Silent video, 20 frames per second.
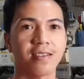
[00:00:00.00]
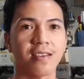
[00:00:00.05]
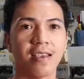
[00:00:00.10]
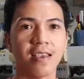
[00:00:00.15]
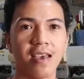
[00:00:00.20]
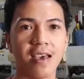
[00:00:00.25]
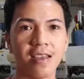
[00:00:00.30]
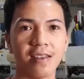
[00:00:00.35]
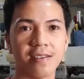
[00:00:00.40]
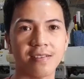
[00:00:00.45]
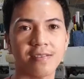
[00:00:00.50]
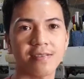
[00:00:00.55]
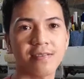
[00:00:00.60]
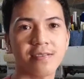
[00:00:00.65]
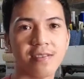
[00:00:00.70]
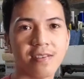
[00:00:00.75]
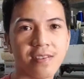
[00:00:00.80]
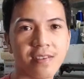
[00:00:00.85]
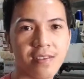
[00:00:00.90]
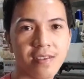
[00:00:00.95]
ayan
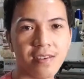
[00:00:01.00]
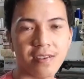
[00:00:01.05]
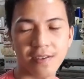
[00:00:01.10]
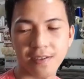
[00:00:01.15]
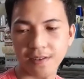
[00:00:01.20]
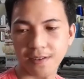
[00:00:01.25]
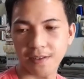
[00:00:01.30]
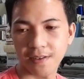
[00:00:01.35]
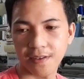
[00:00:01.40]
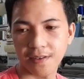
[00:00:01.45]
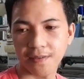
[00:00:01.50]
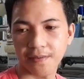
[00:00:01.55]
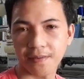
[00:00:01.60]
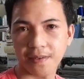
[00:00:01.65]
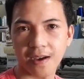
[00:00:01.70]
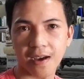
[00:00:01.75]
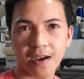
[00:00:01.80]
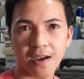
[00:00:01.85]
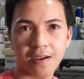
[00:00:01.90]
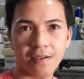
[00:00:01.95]

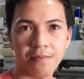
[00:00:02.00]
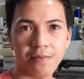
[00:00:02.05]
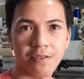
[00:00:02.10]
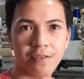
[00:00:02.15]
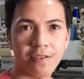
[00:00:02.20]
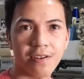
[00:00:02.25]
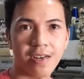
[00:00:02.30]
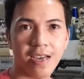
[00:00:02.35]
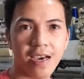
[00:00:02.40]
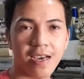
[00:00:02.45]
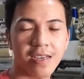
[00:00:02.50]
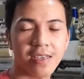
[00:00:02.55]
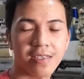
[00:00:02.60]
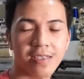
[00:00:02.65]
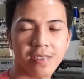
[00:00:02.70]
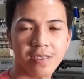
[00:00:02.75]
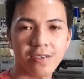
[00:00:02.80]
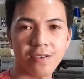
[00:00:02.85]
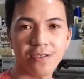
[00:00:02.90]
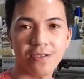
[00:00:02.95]
mga kaborda
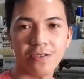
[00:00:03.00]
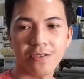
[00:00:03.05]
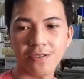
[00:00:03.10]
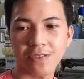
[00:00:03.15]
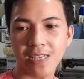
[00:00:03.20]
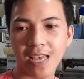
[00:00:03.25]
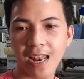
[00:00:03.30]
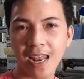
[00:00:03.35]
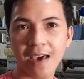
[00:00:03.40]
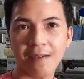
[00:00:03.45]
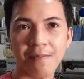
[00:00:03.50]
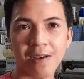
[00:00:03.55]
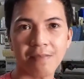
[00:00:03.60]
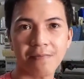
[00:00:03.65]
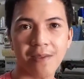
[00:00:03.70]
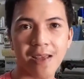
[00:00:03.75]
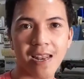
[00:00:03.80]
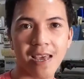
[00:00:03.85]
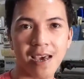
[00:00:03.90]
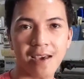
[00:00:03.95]
so salamat
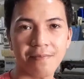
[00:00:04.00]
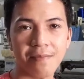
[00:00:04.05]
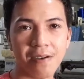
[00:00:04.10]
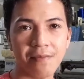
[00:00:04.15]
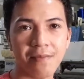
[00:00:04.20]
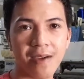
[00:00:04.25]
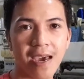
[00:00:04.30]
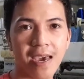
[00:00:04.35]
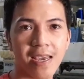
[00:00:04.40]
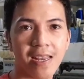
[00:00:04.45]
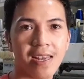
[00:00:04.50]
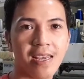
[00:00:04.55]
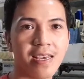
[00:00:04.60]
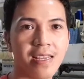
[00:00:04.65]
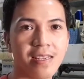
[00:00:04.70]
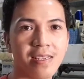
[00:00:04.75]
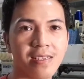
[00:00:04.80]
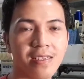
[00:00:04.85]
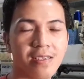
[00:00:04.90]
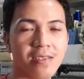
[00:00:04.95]
pala ma'am
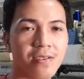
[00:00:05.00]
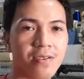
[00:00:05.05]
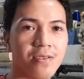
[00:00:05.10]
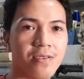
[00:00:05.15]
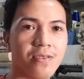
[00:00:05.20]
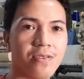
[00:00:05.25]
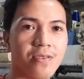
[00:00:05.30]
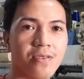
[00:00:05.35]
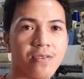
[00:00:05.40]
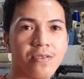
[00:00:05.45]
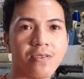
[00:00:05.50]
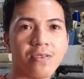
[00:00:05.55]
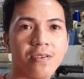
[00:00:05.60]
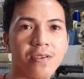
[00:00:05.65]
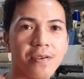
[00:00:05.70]
Eileen so